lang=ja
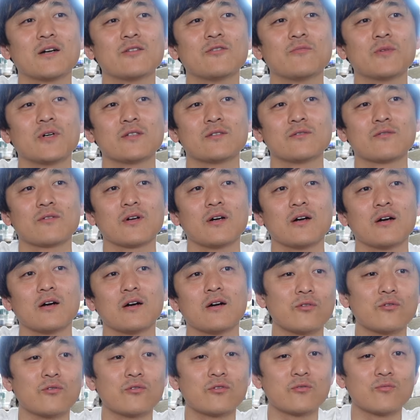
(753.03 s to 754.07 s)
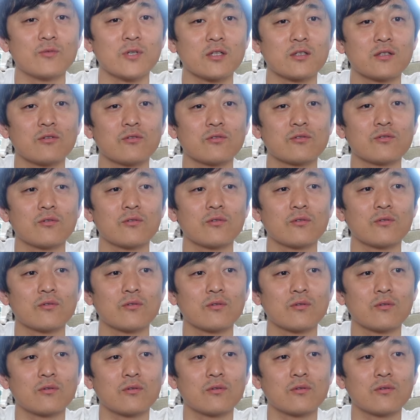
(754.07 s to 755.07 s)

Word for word: アドバイスとか YouTube やってる人